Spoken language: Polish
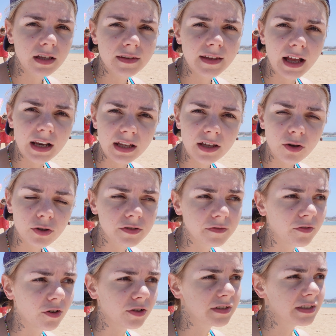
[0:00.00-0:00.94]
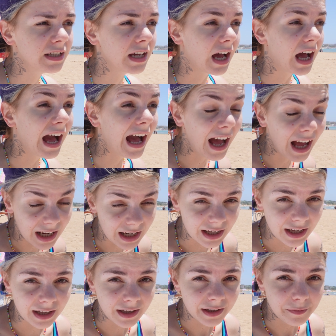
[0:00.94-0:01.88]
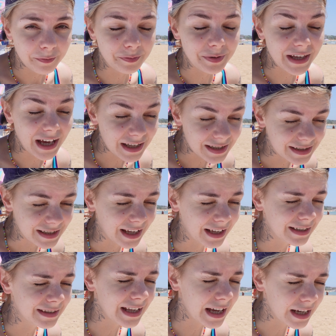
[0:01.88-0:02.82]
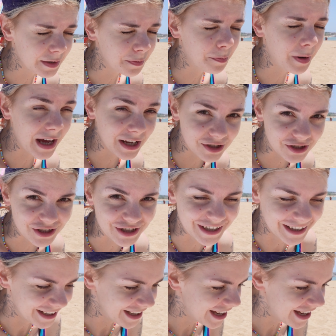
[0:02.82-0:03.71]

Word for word: dalej od wody, ale piasek tak parzy,